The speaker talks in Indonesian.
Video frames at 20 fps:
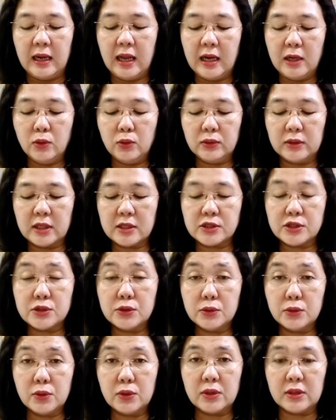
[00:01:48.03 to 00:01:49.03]
Lalu
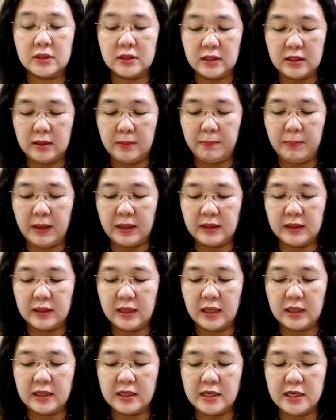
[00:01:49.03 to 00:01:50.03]
tersungkur di depan
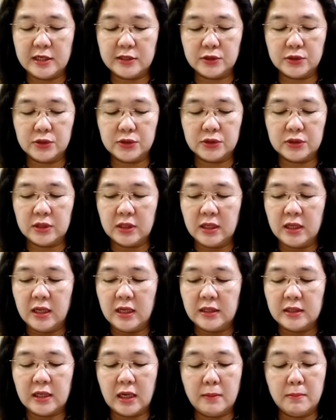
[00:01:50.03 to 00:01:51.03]
kaki Yesus
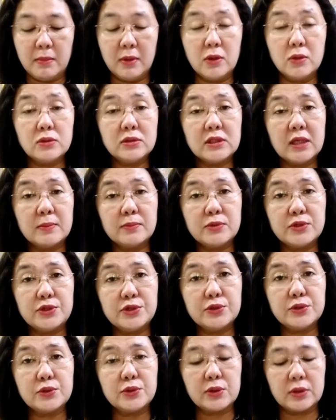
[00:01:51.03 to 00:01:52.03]
dan mengucap
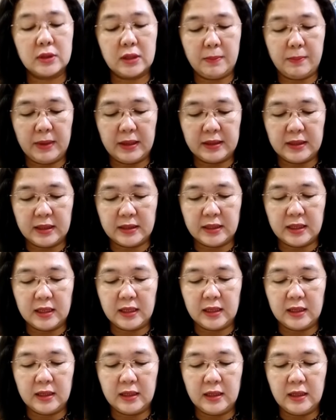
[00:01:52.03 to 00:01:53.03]
syukur kepadanya.
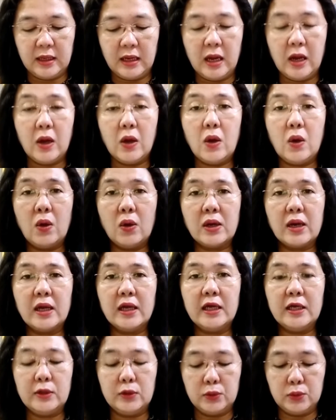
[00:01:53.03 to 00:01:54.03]

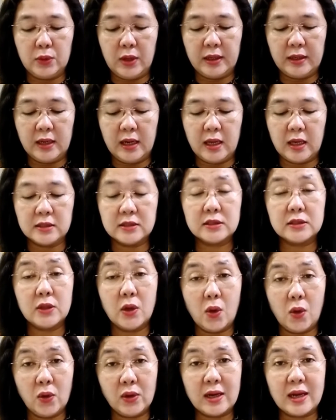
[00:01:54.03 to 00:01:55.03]
Orang itu adalah
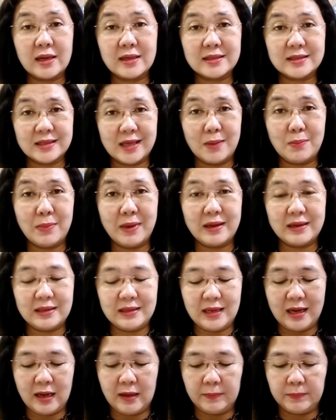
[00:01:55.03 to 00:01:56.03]
seorang
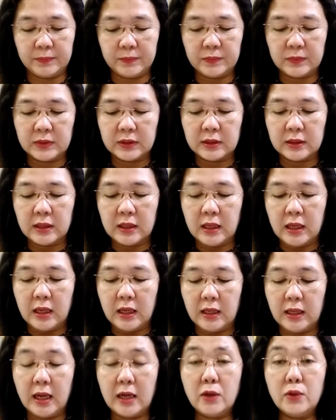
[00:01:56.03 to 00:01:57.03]
Samaria.
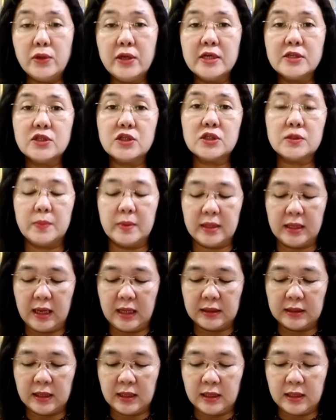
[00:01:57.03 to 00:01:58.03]
Lalu Yesus
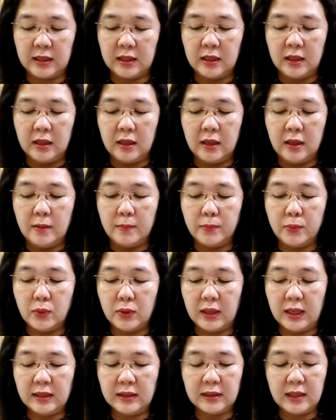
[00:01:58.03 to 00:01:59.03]
berkata,
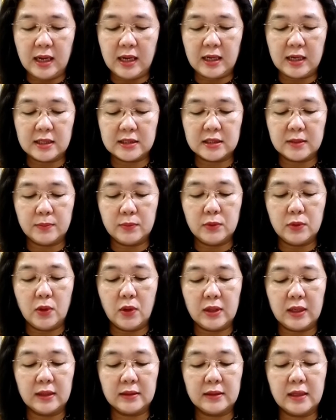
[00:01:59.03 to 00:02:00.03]
Bukankah ke
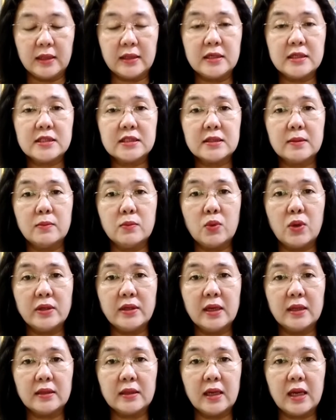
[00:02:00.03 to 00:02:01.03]
sepuluh orang tadi
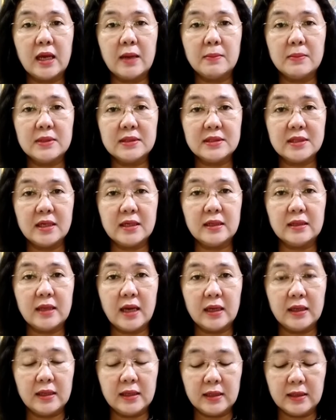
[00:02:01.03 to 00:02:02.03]
semuanya telah menjadi
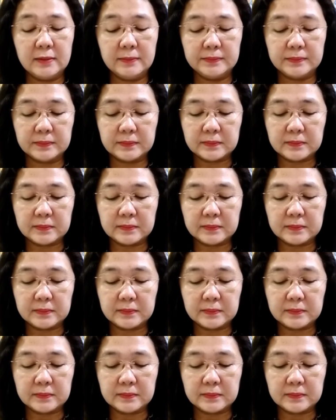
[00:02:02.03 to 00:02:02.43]
tahir?